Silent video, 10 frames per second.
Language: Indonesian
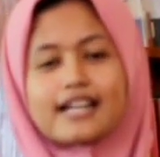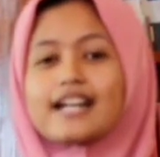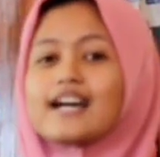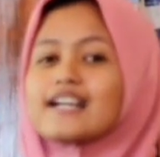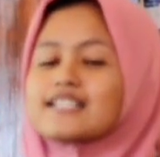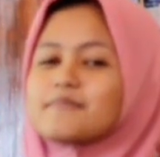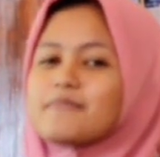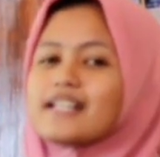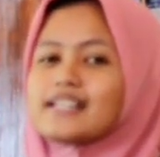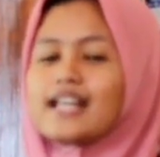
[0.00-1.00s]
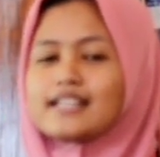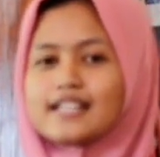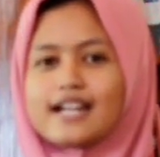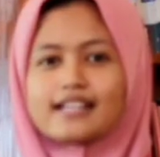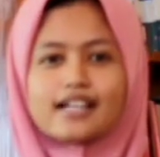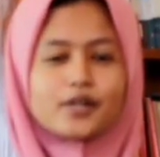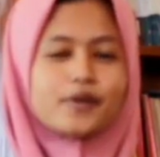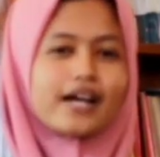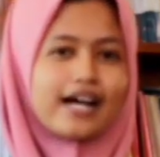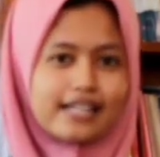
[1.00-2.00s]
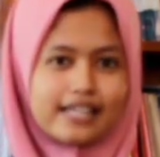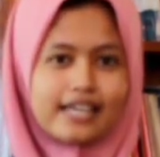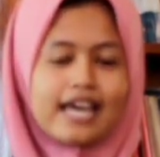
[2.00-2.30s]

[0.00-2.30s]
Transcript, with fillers: karena kesempatan tidak datang dua kali.